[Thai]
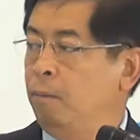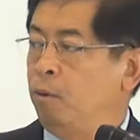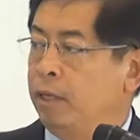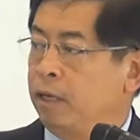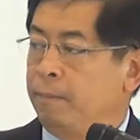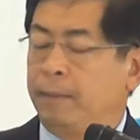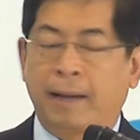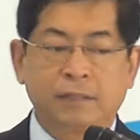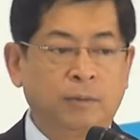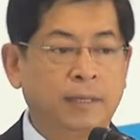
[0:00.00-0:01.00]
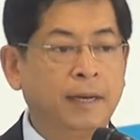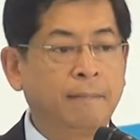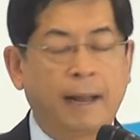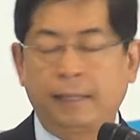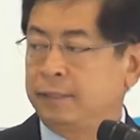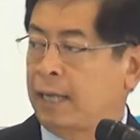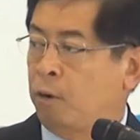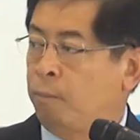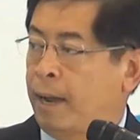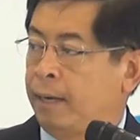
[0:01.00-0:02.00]
พวกนี้ก็มีบางส่วนที่น้ำมันจาก
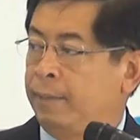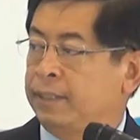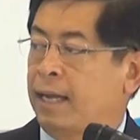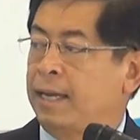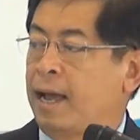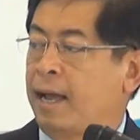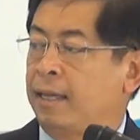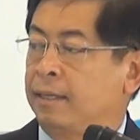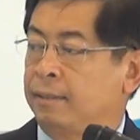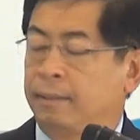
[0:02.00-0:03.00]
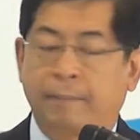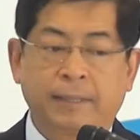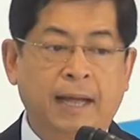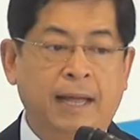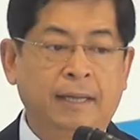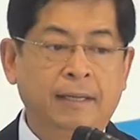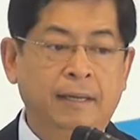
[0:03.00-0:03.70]
โอมานนี่มาใช้ได้ในเมืองไทย